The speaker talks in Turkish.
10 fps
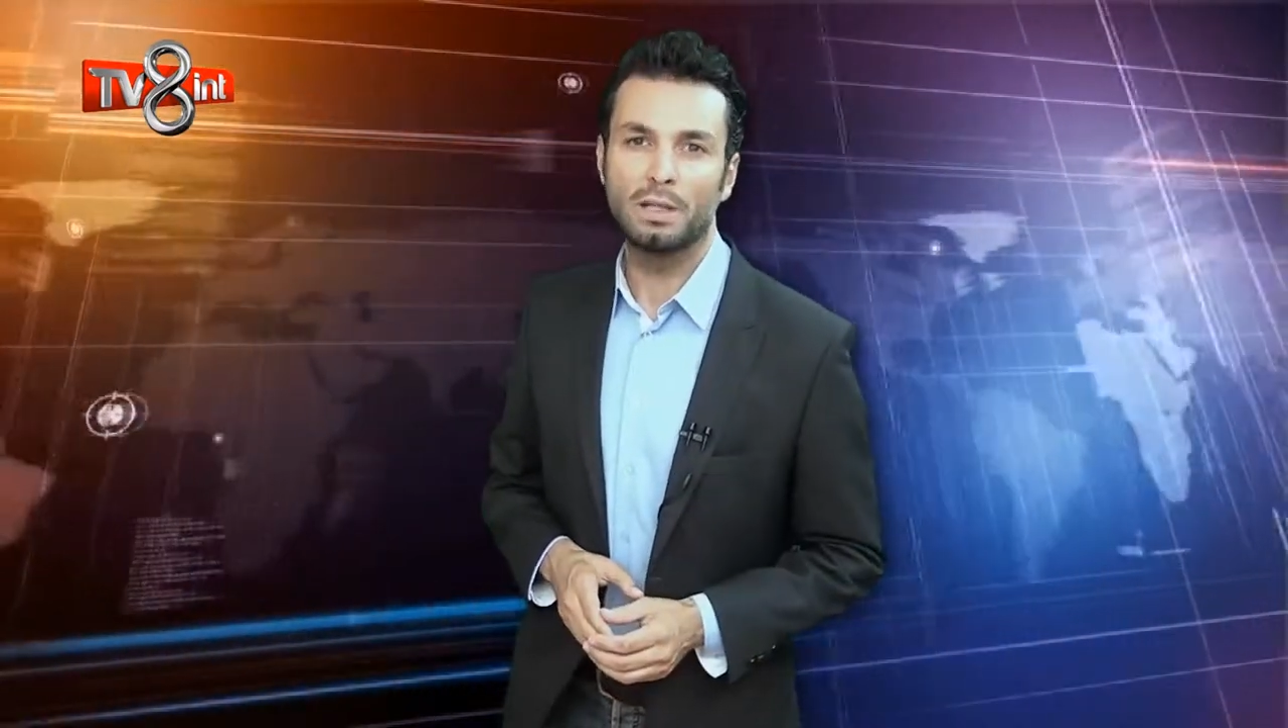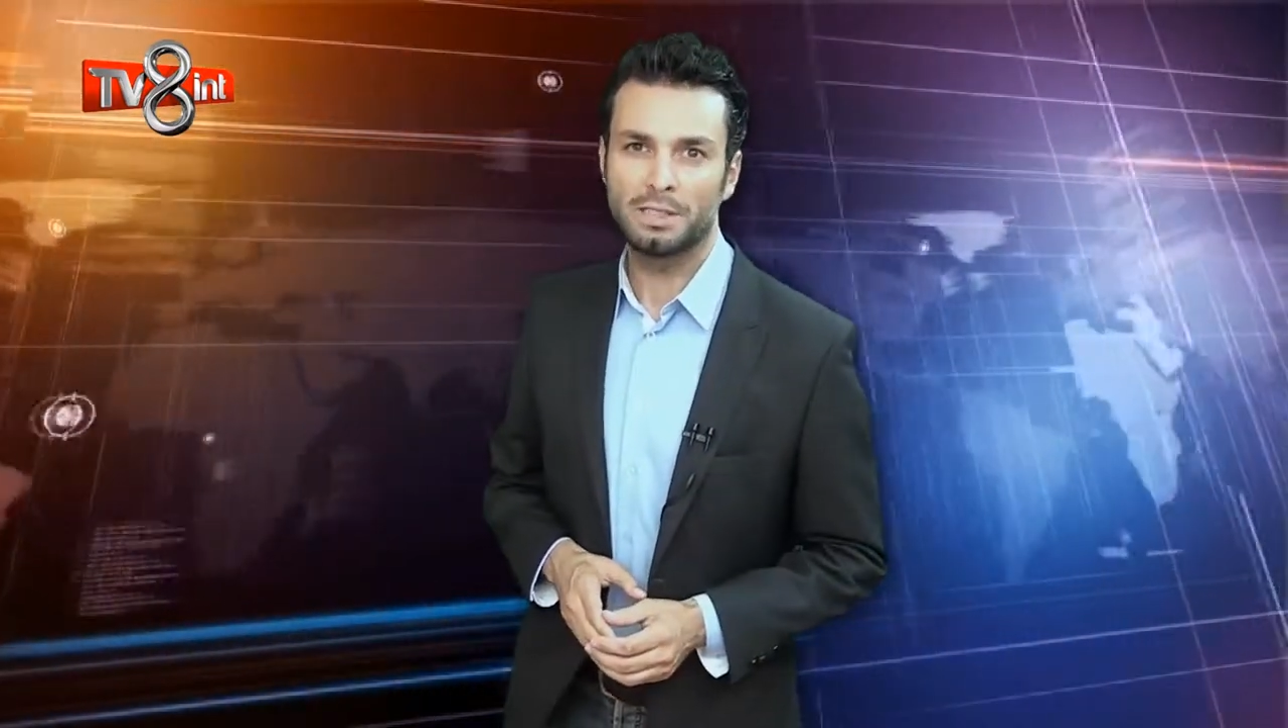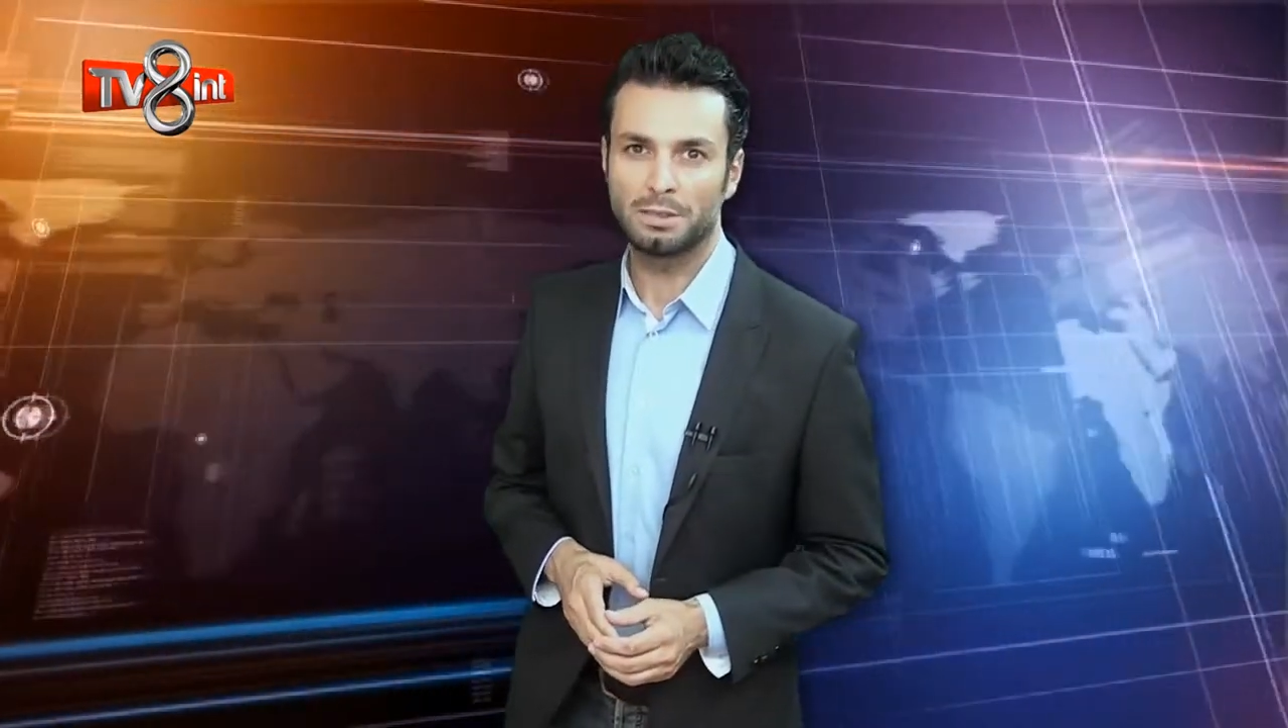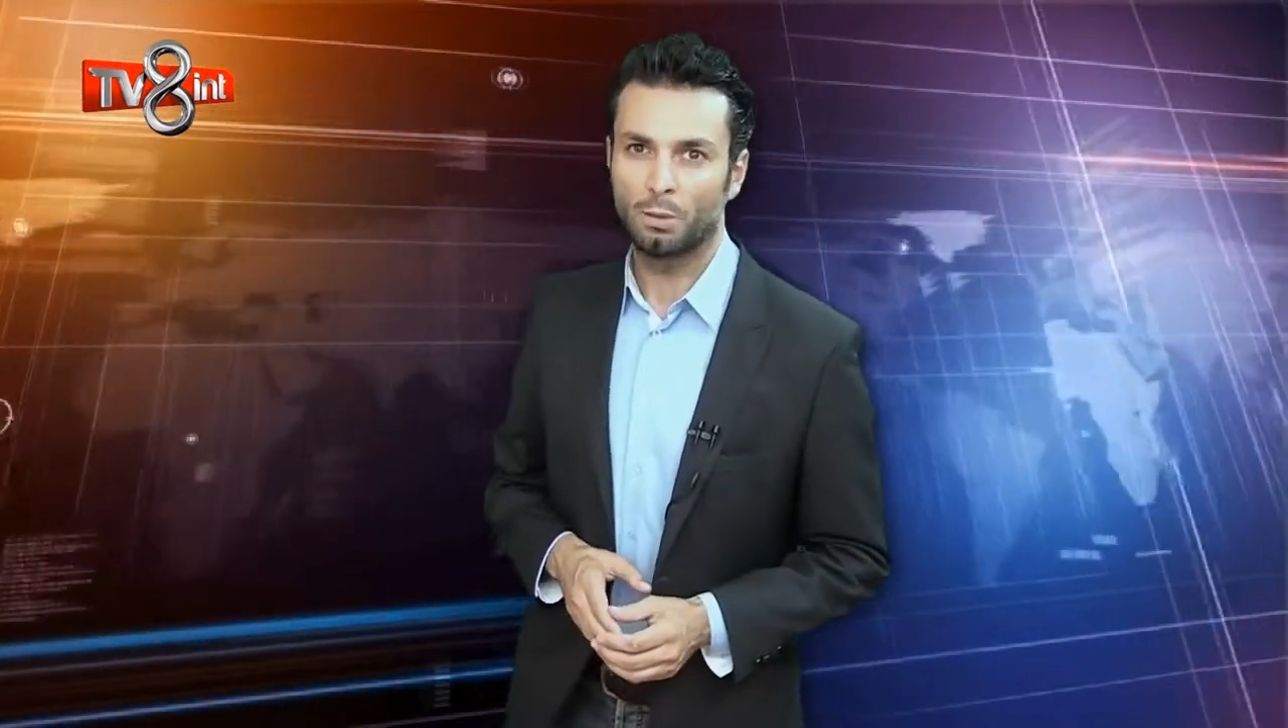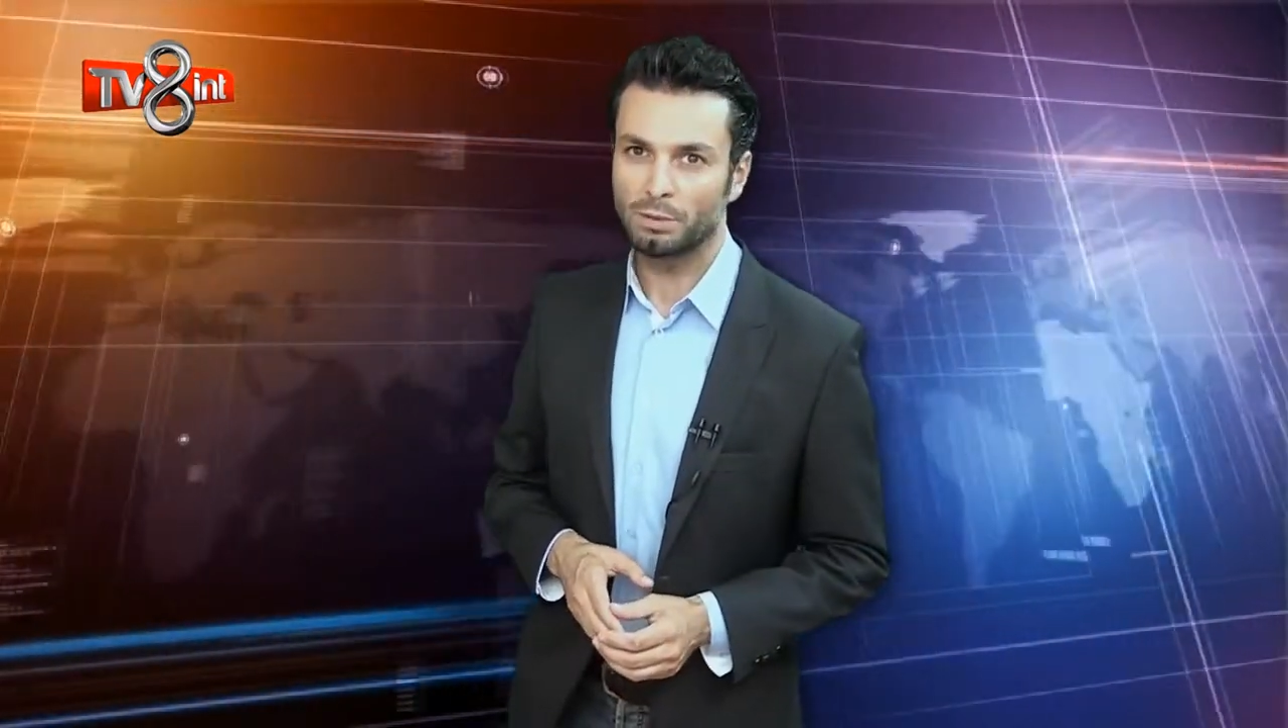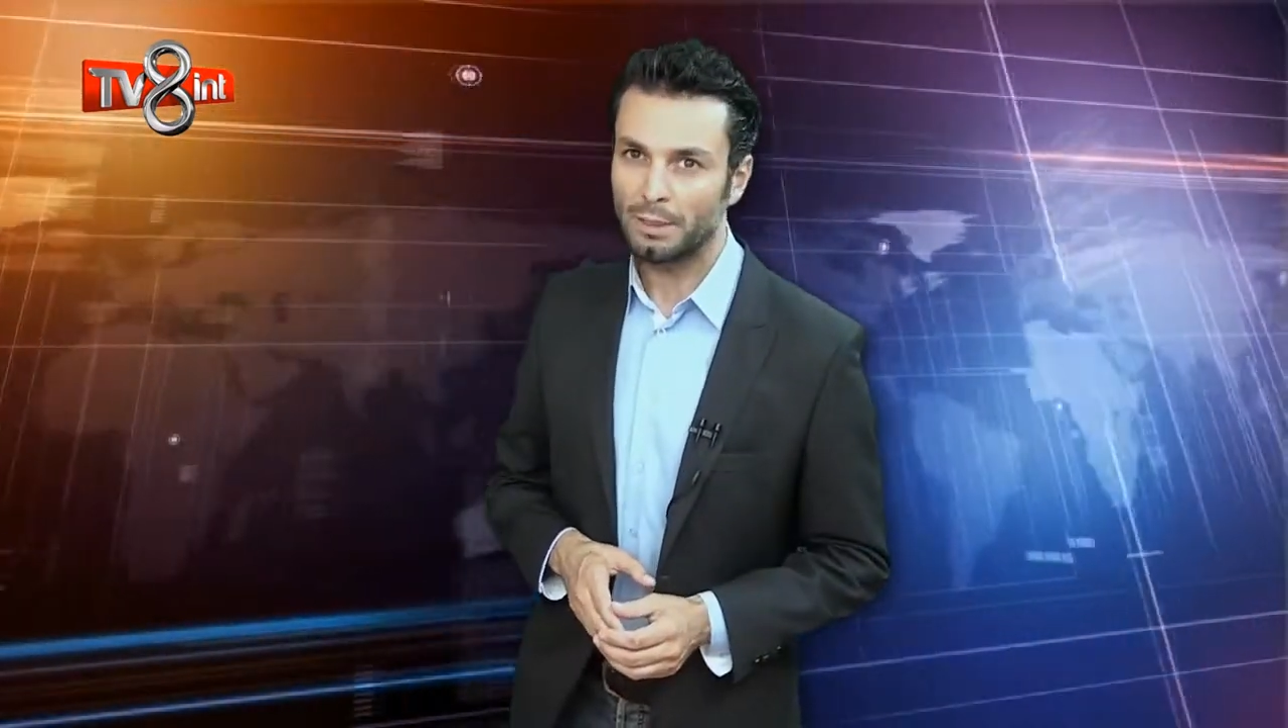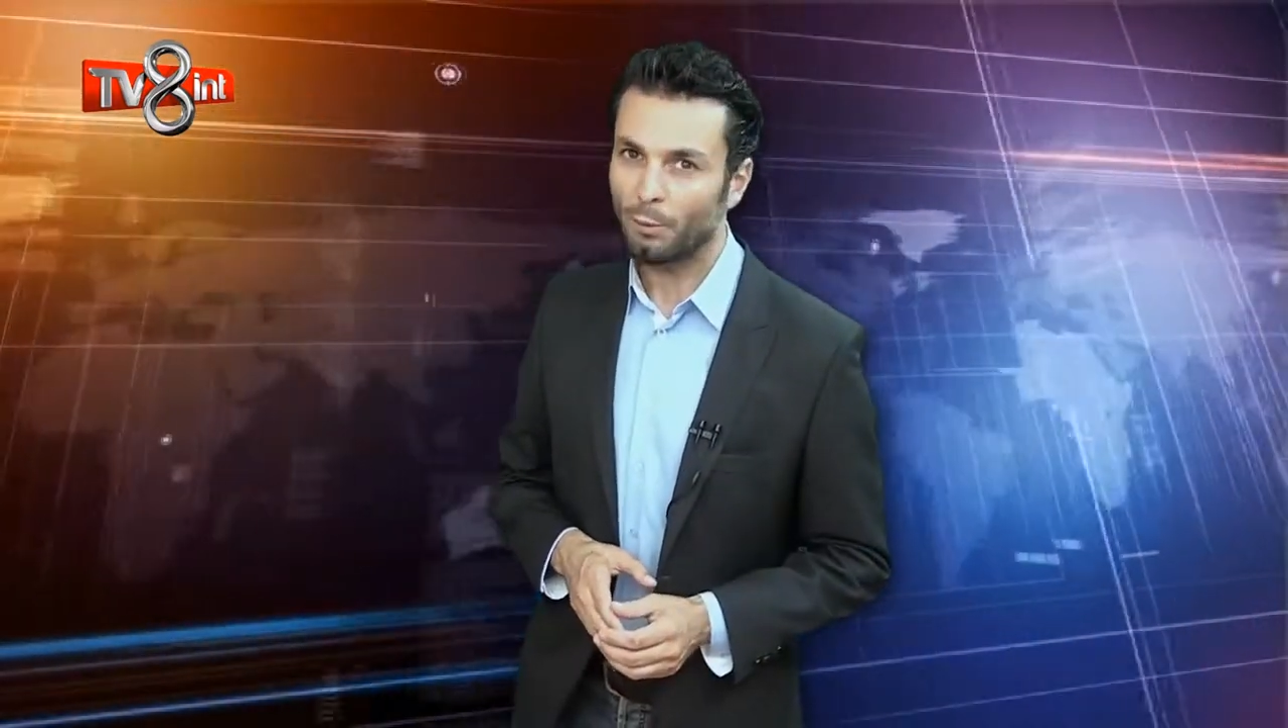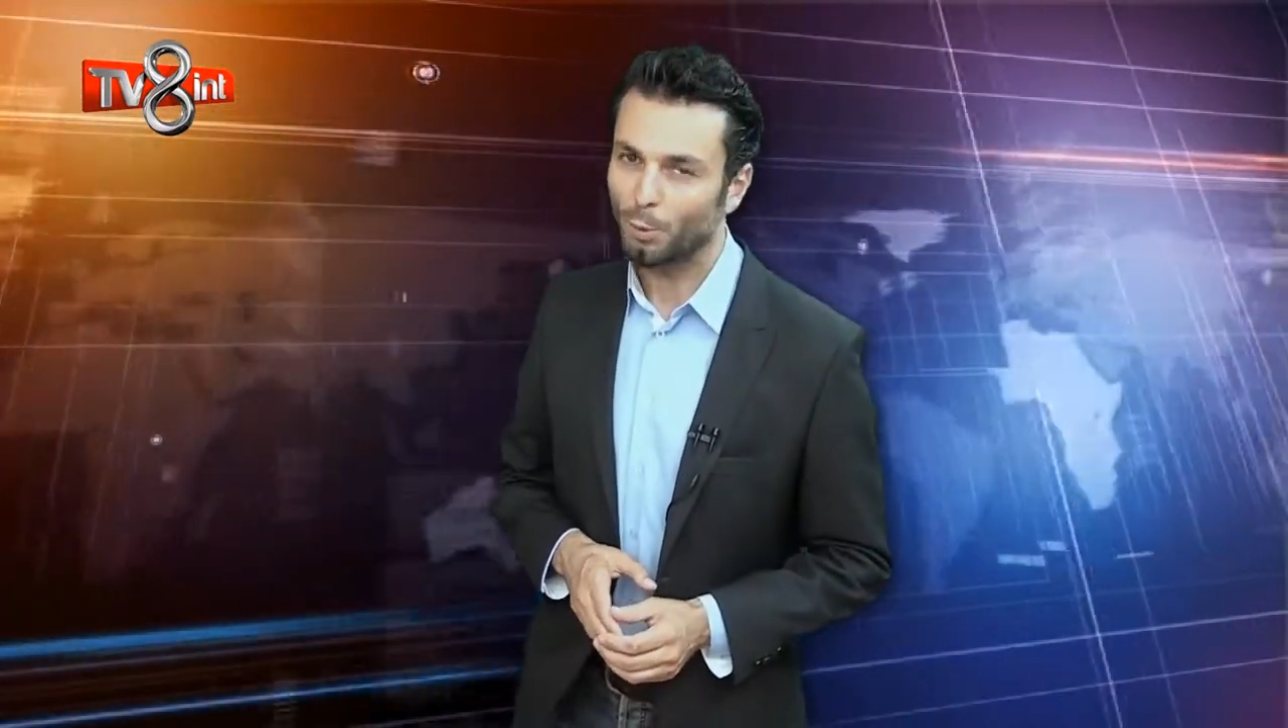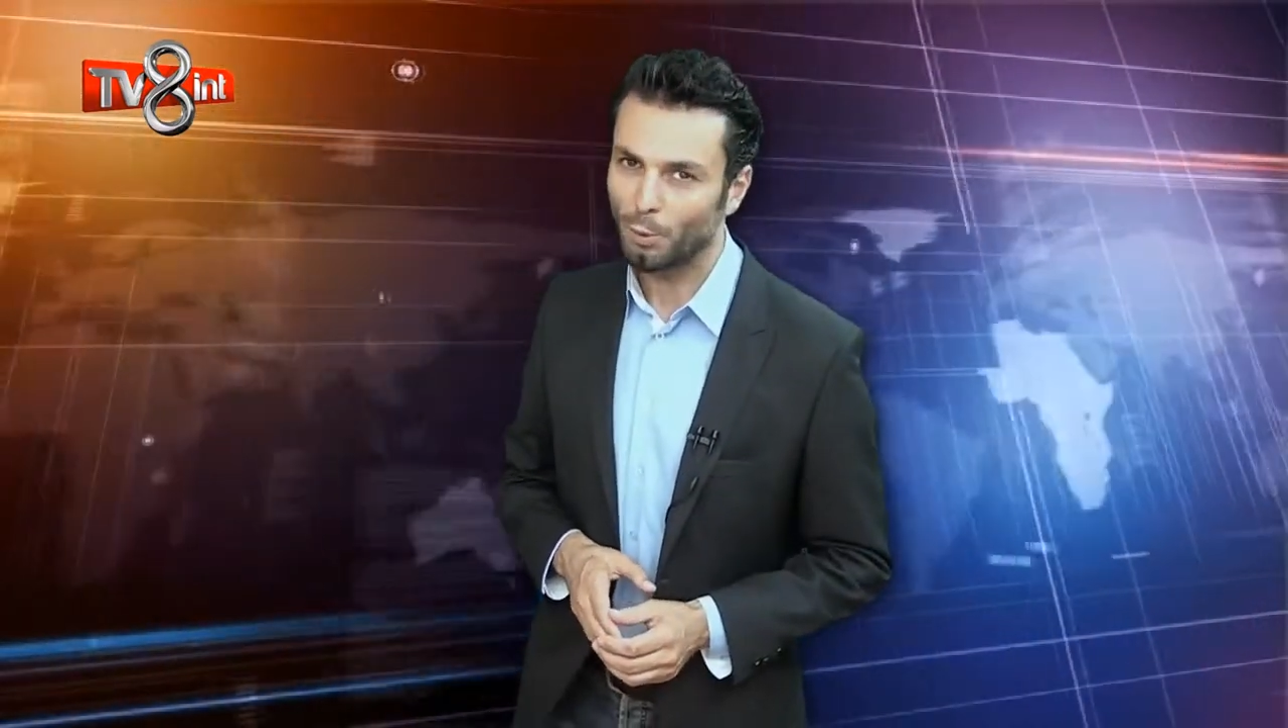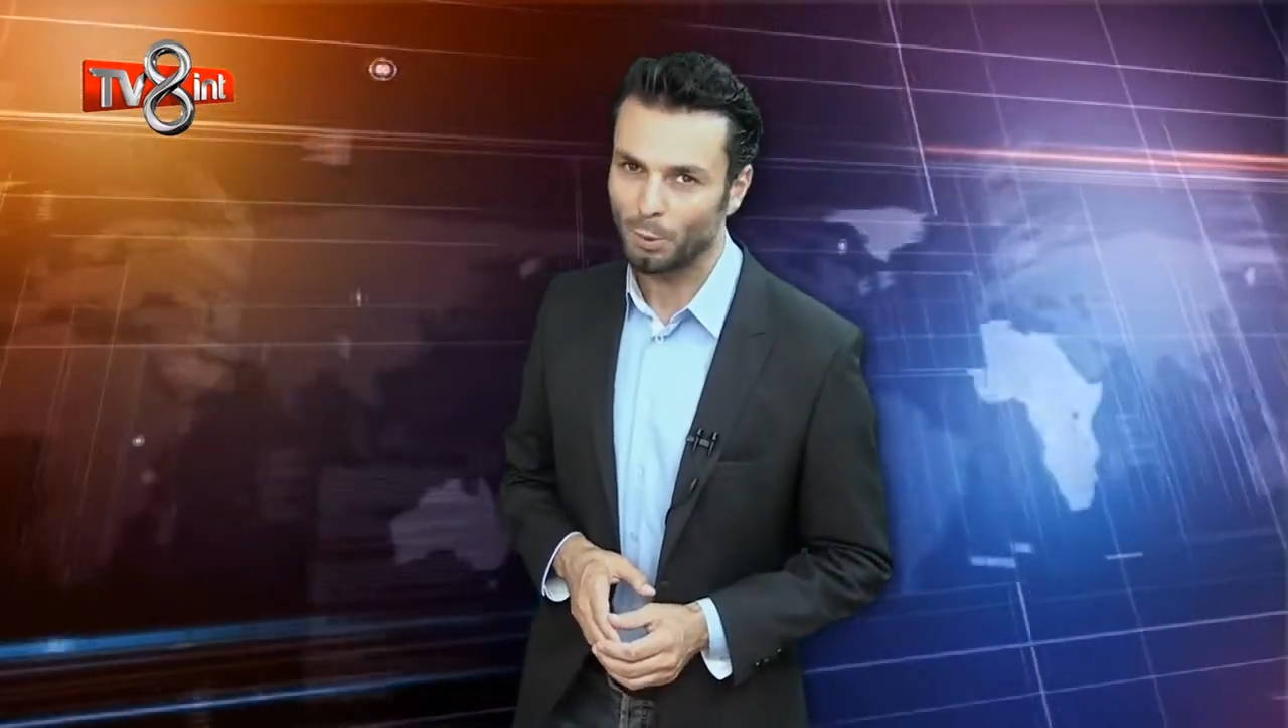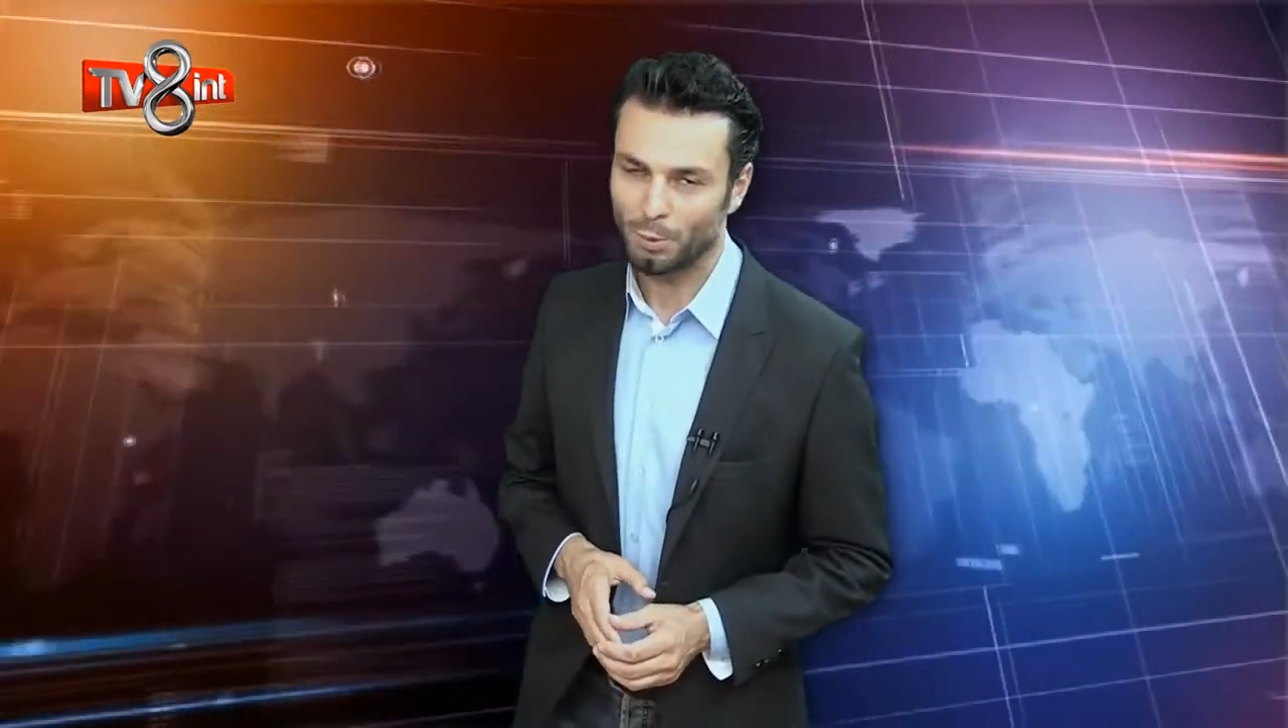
Alaçatı Oteli konuk